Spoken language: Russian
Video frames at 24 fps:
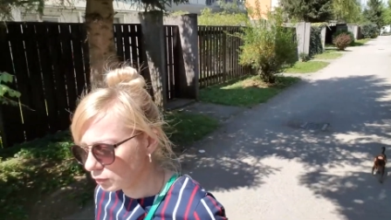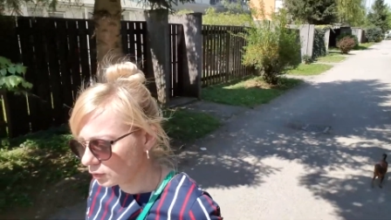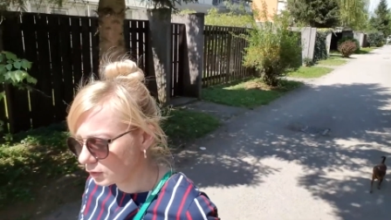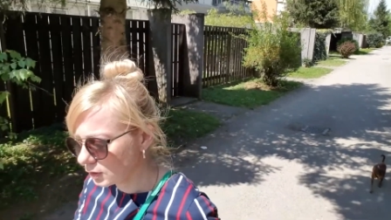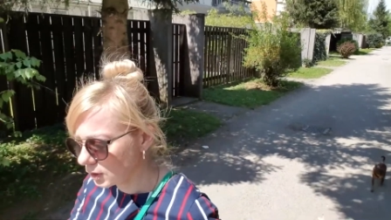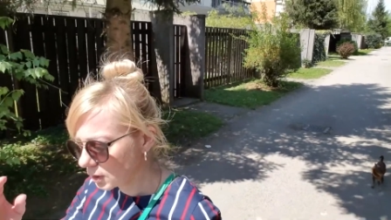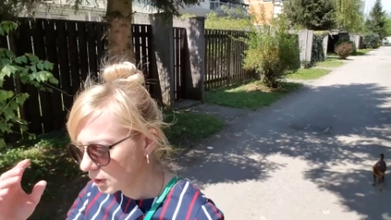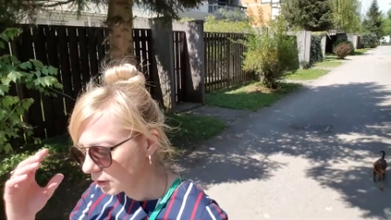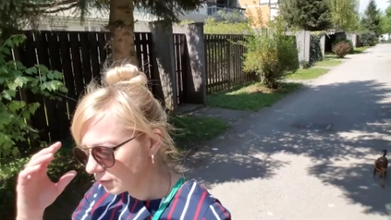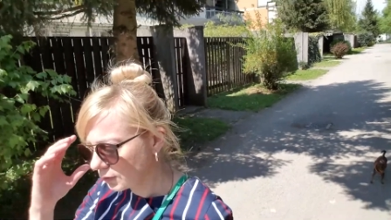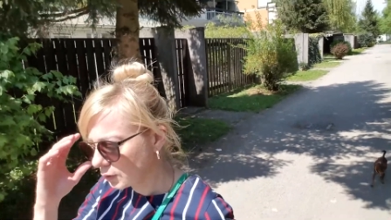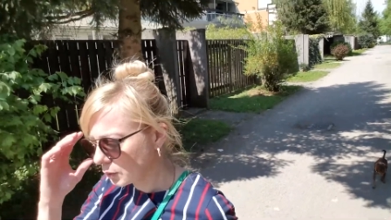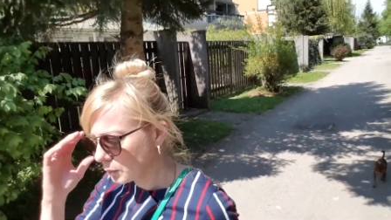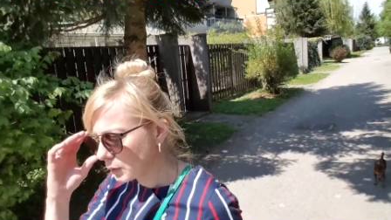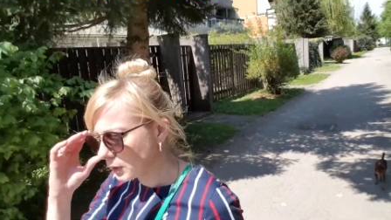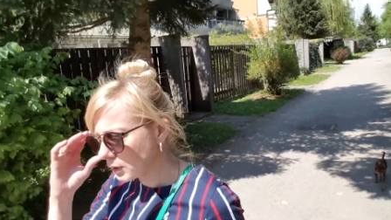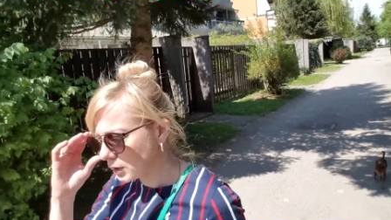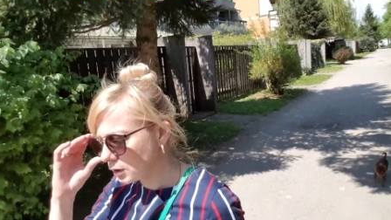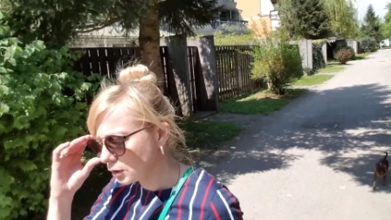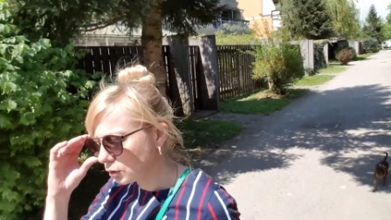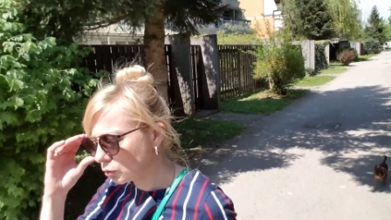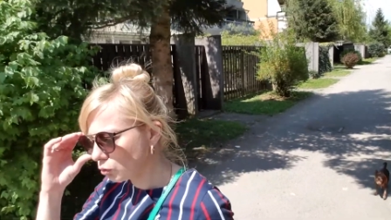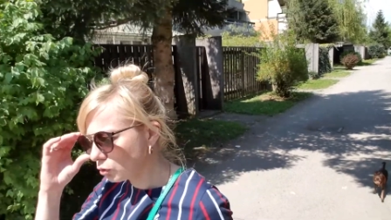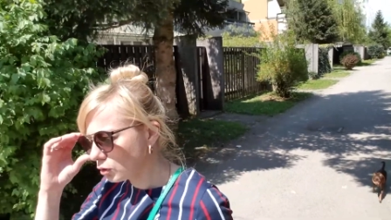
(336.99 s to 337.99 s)
знака
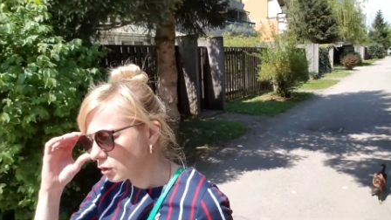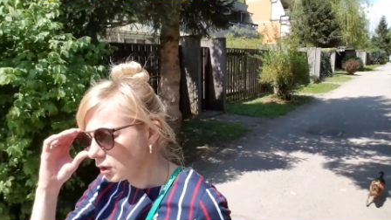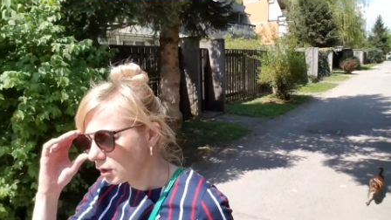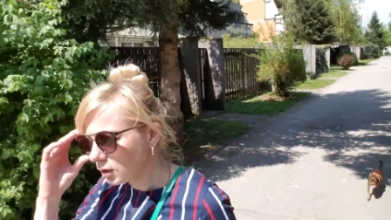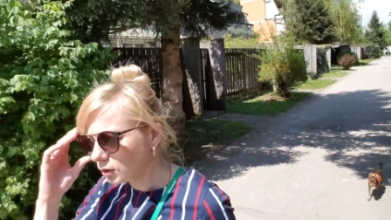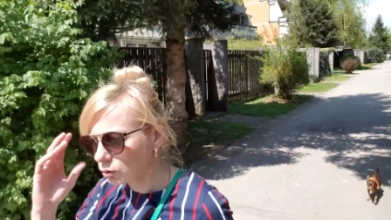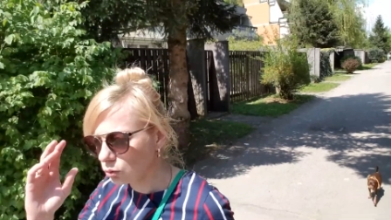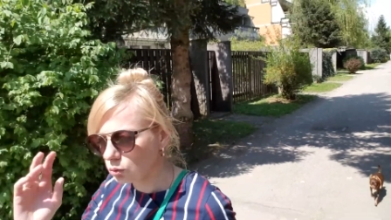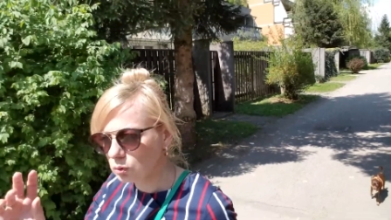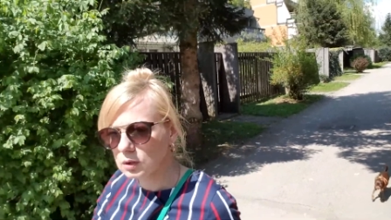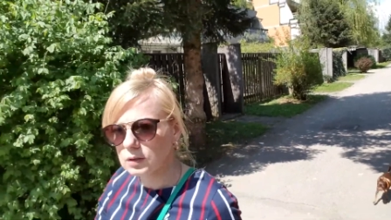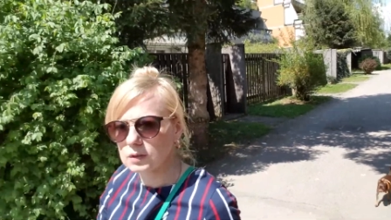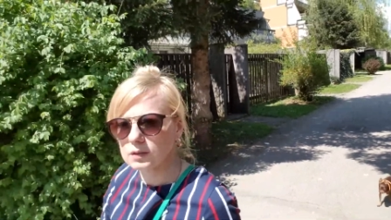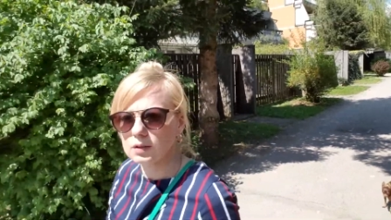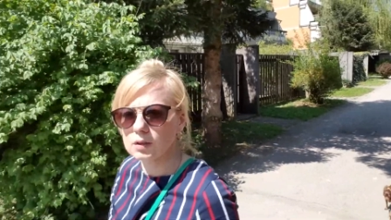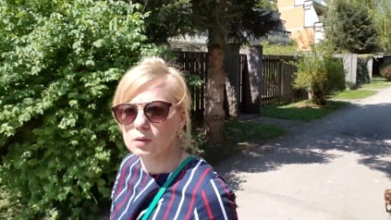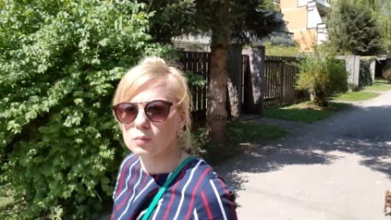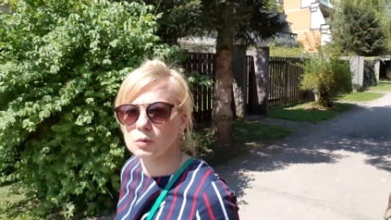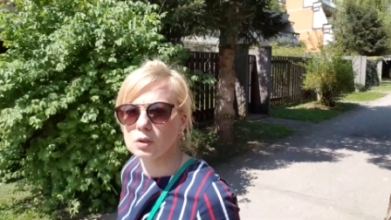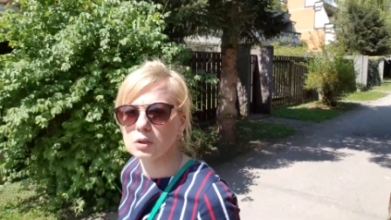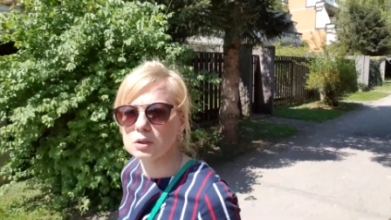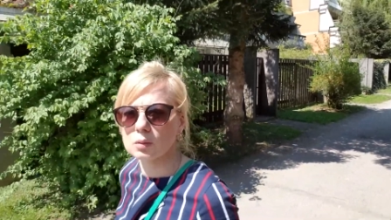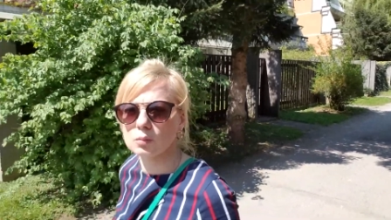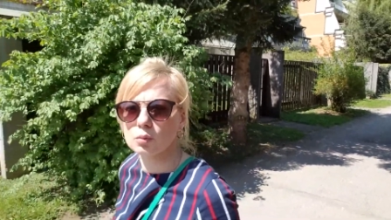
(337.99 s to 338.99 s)
внимания не уделял, но
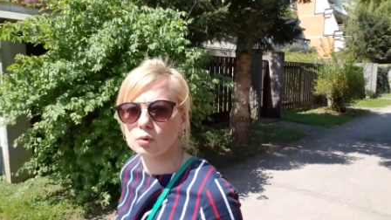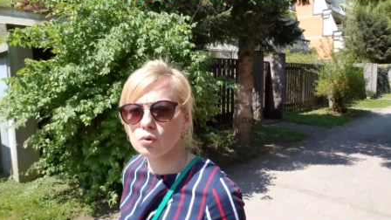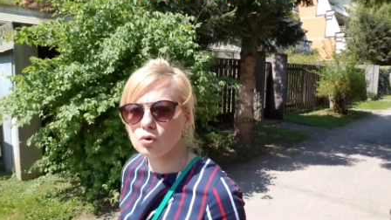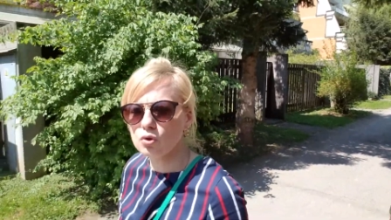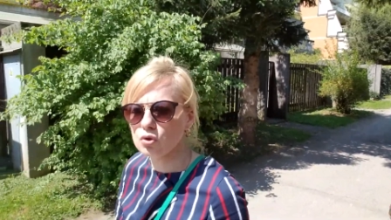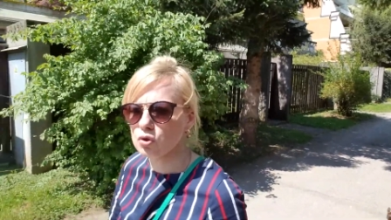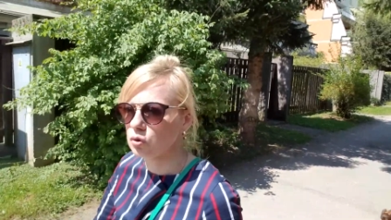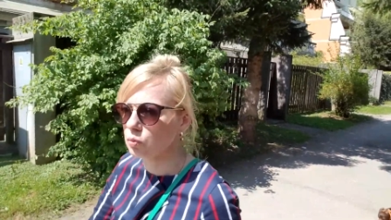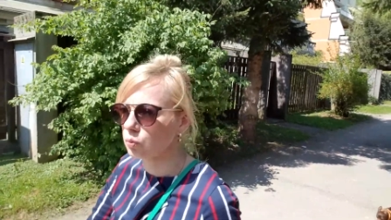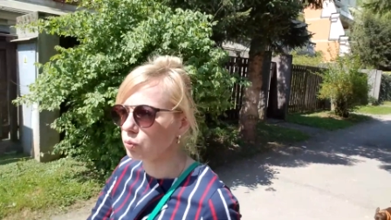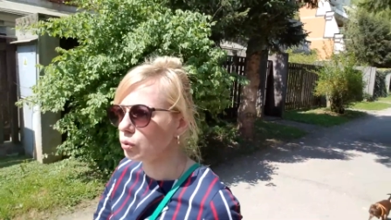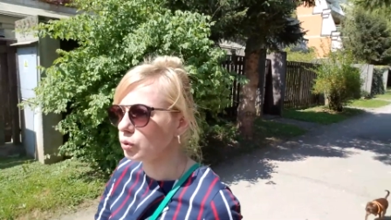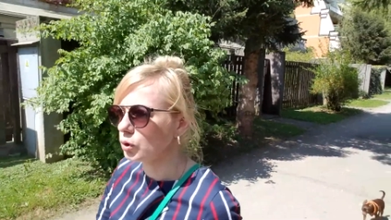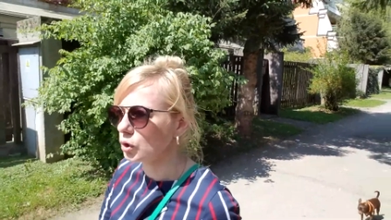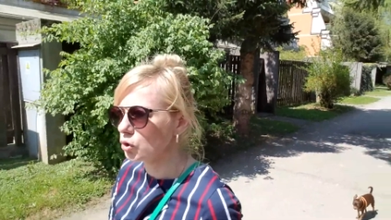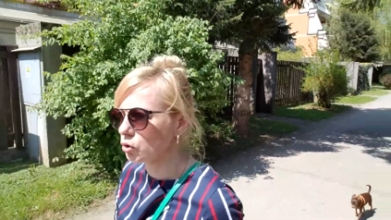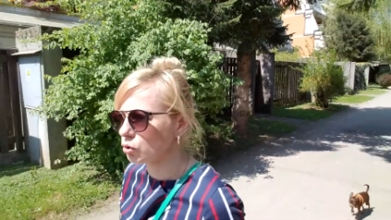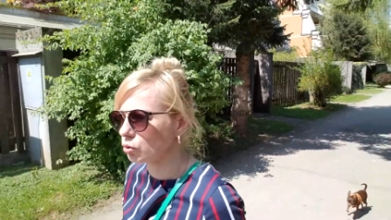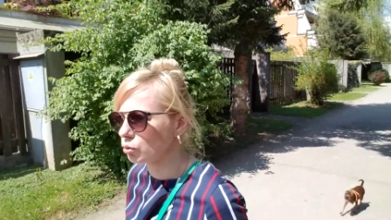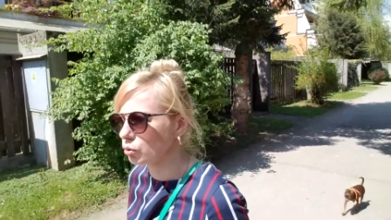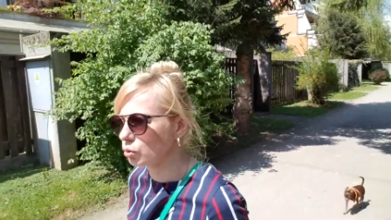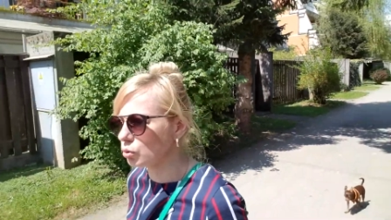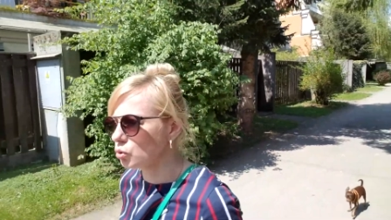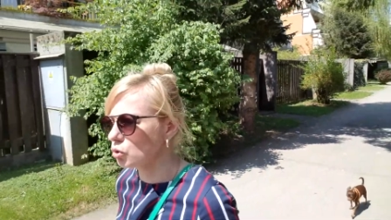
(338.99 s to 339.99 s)
носил мне там, хочешь
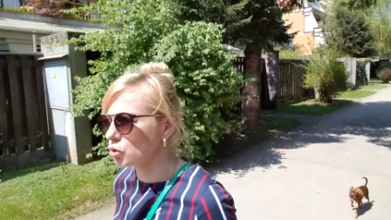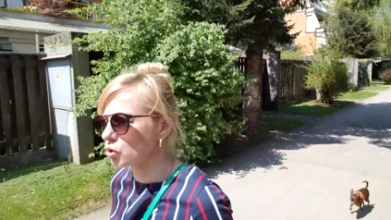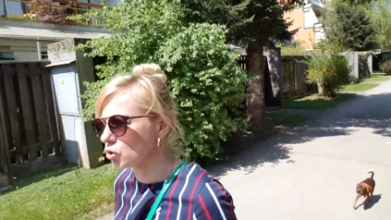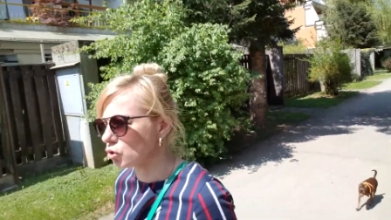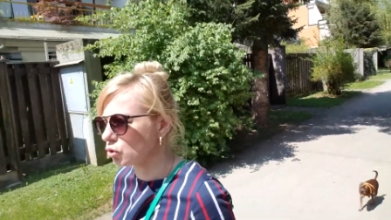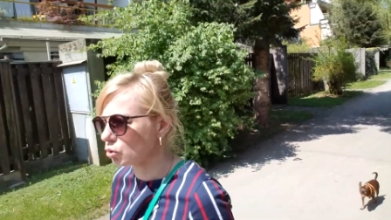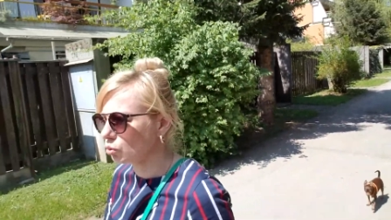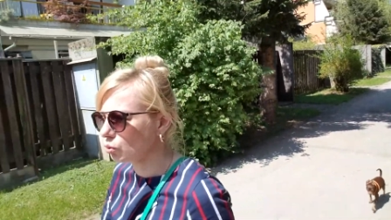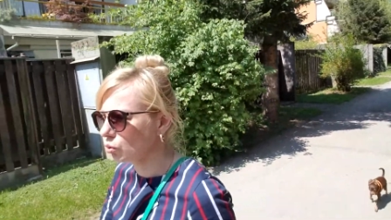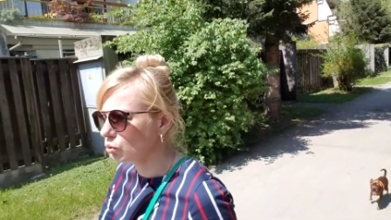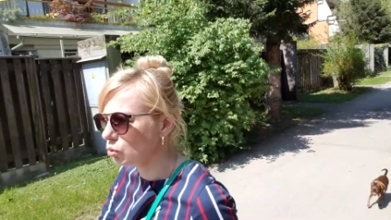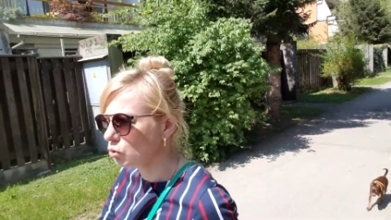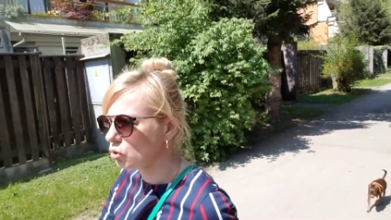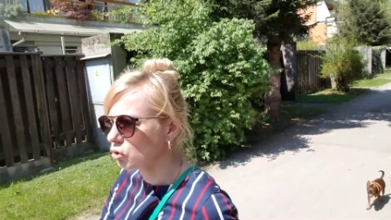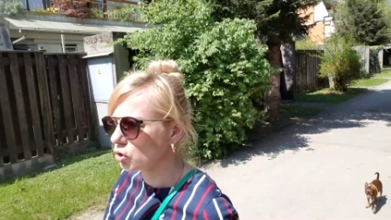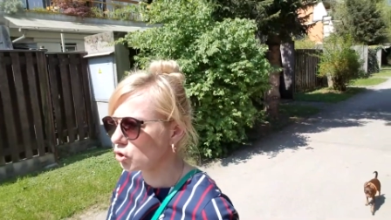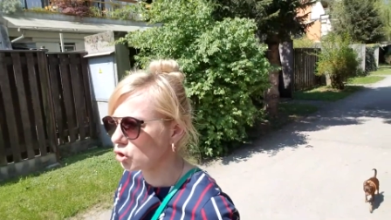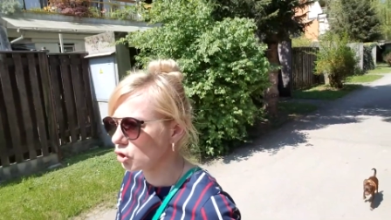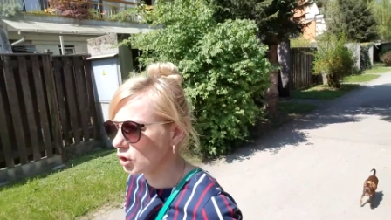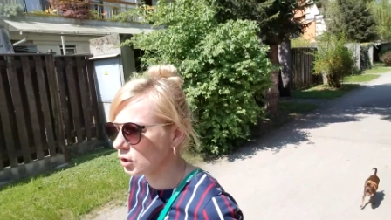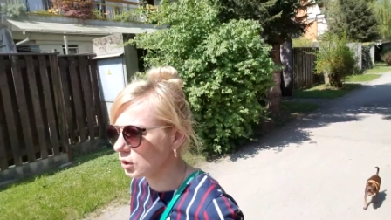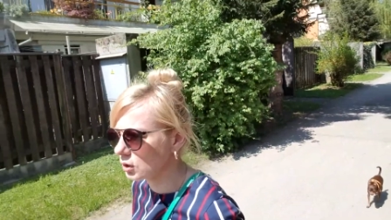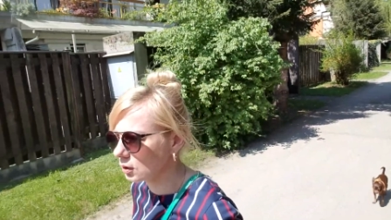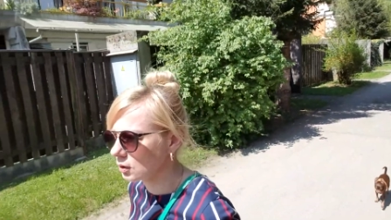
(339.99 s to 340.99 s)
булочку, хочешь что,
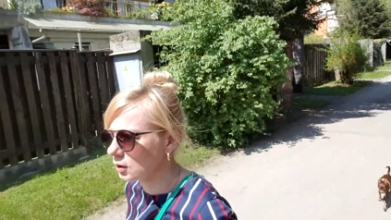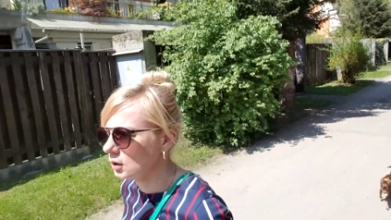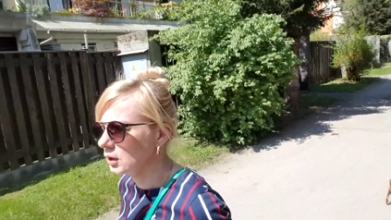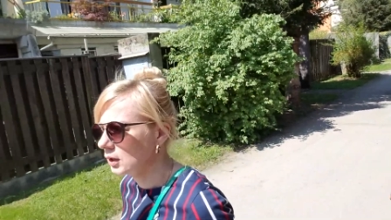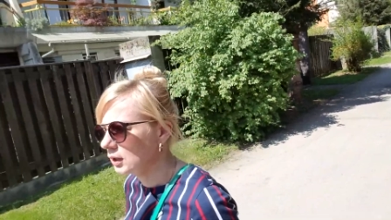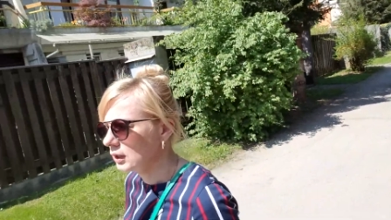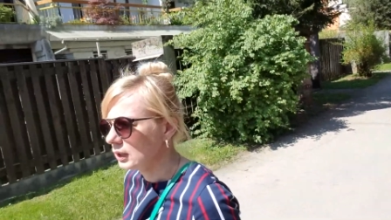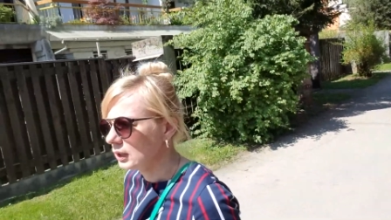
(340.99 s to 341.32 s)
хочешь это.